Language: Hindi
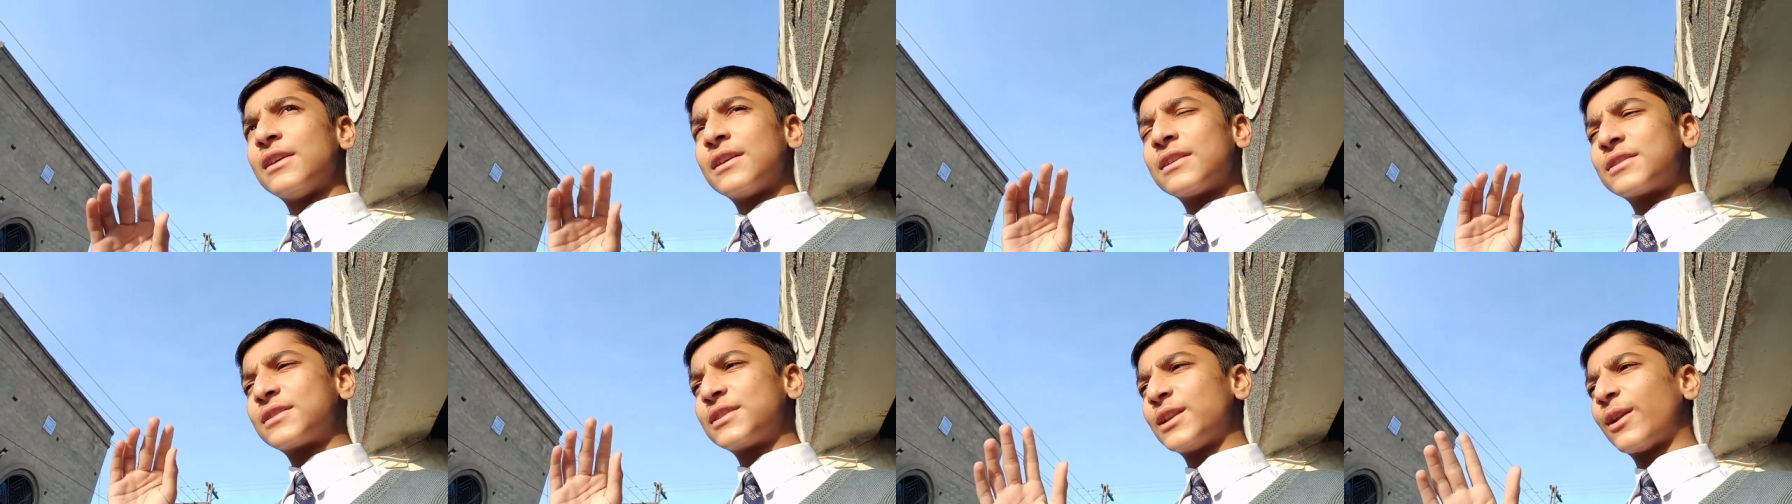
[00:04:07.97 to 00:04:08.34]

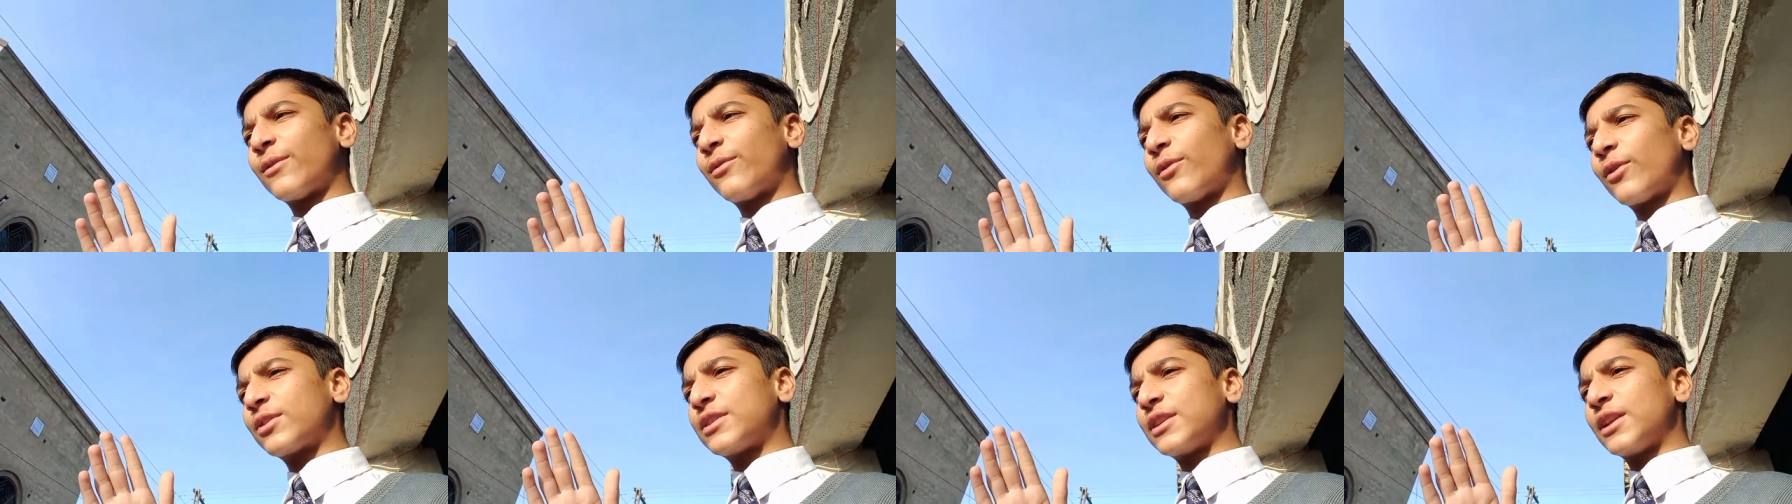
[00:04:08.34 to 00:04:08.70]
सिर्फ
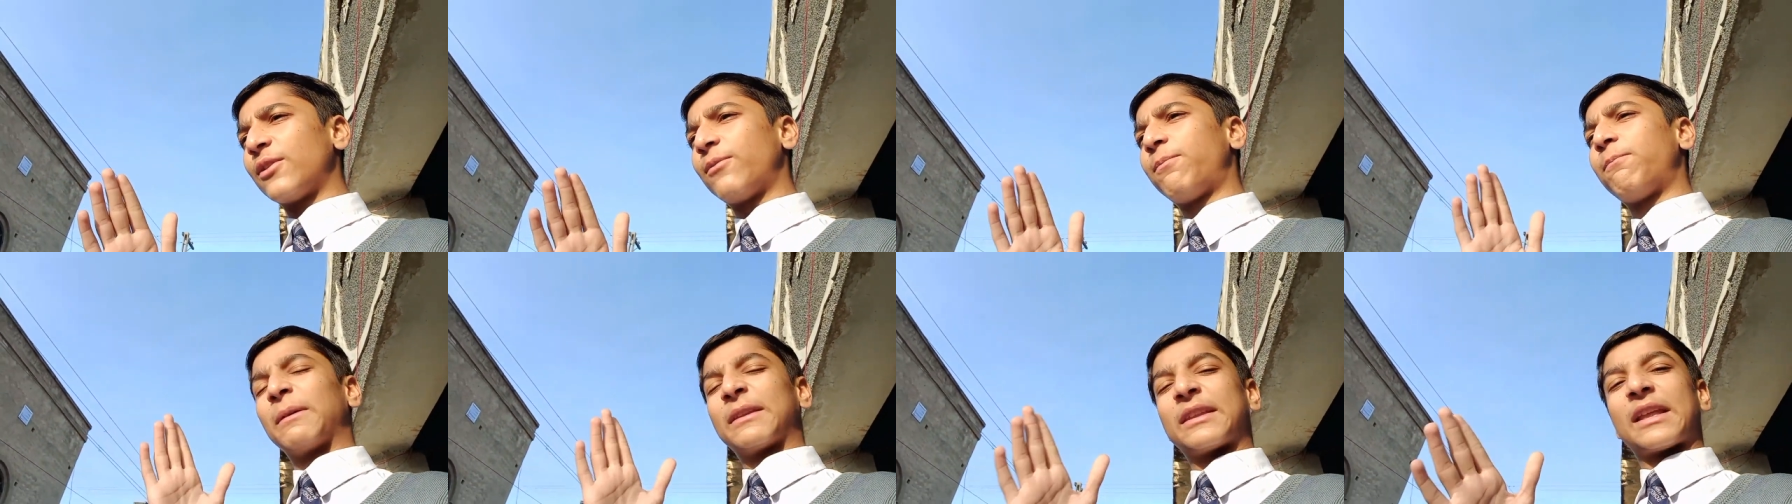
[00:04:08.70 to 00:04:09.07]
और सिर्फ
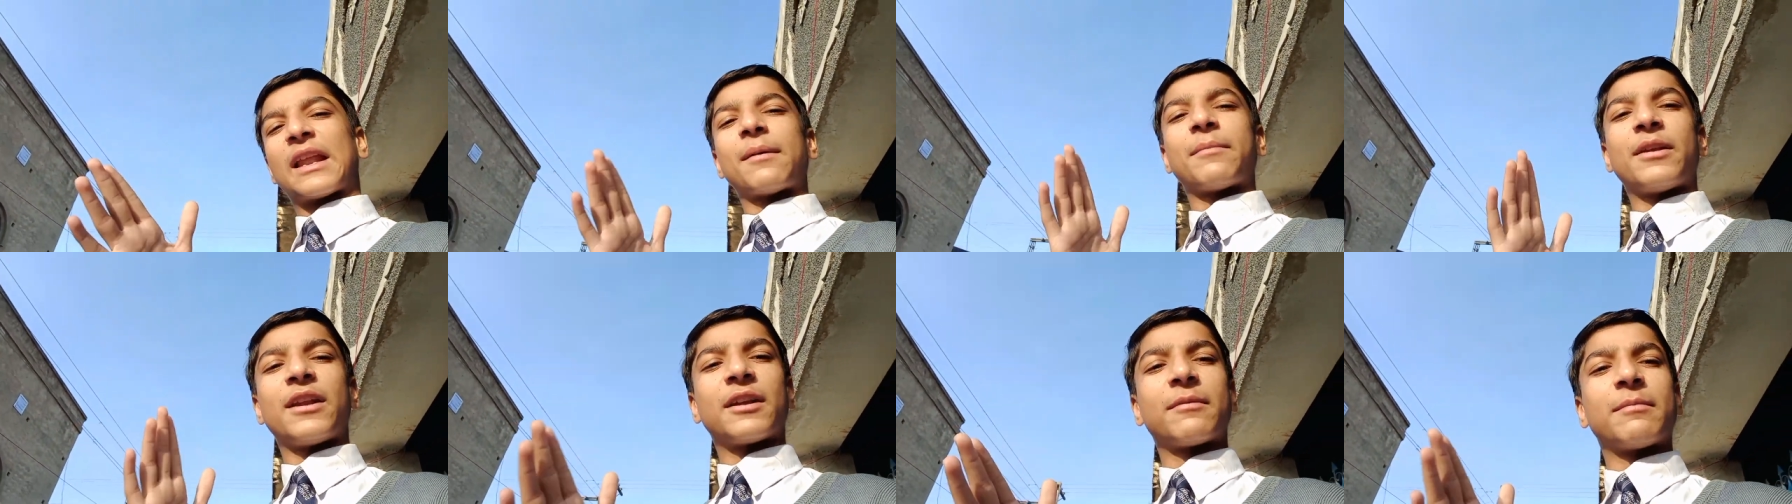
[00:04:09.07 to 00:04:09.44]
पंद्रह
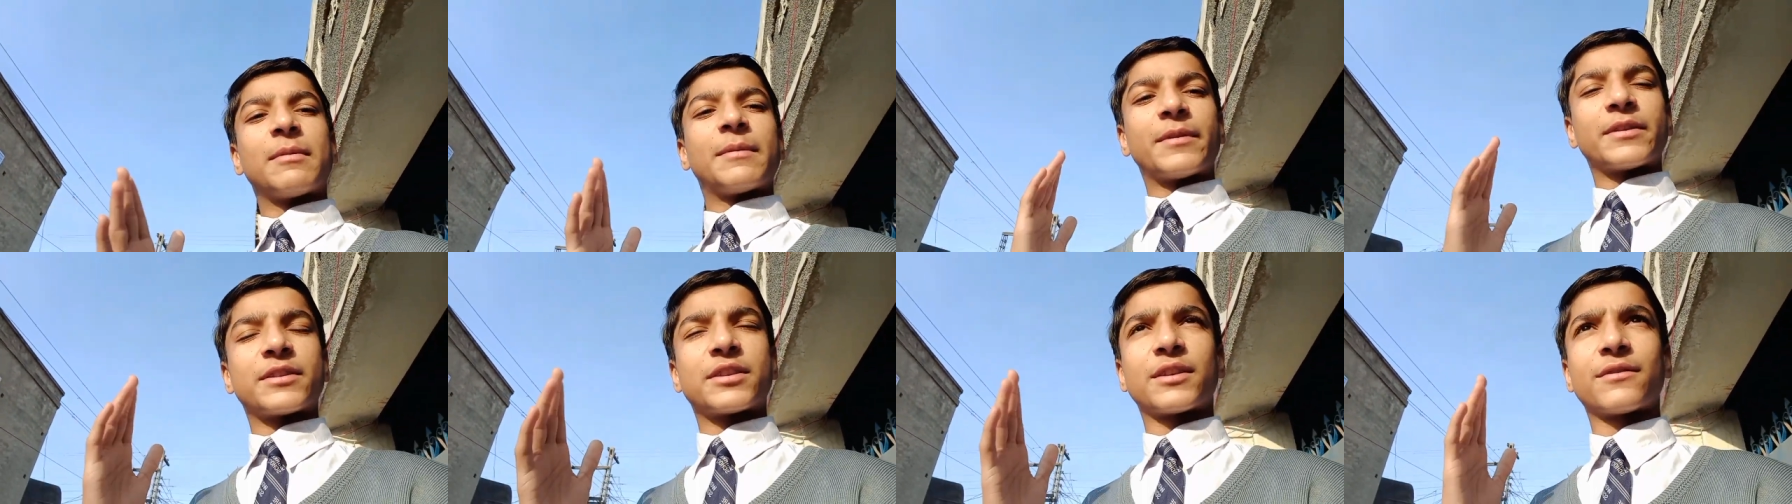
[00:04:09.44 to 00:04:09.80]
मिनट में
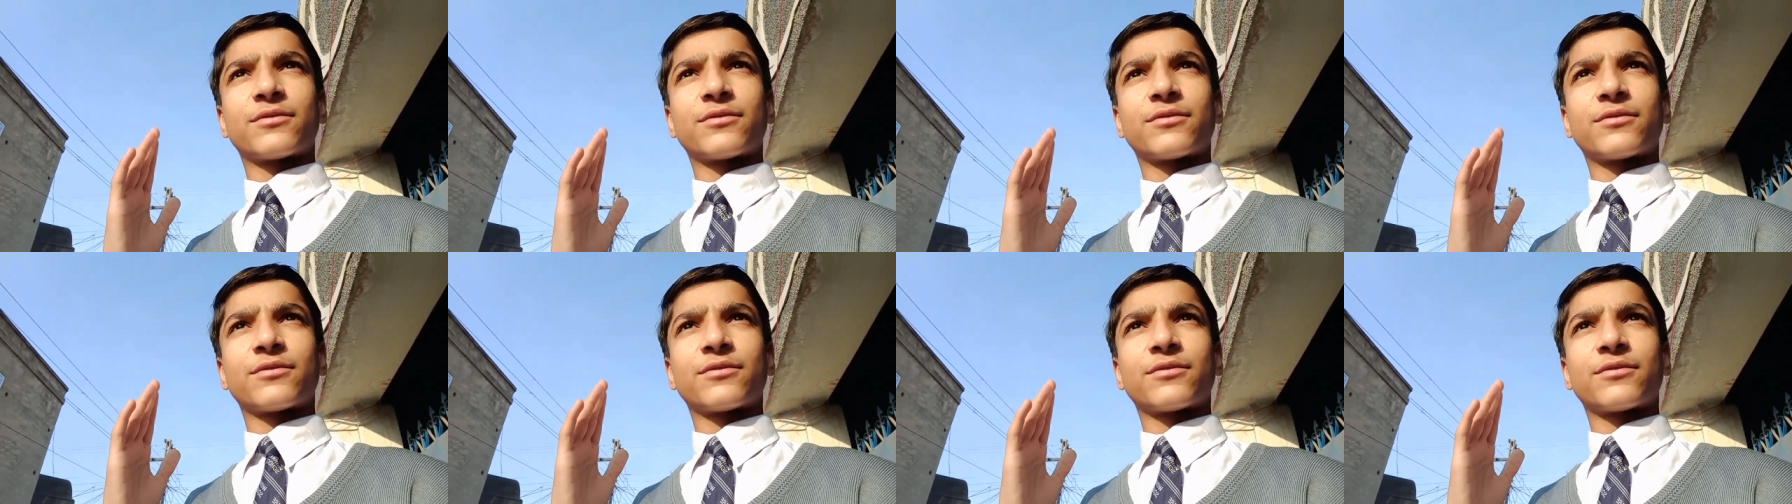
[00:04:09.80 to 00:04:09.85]
हमने सिर्फ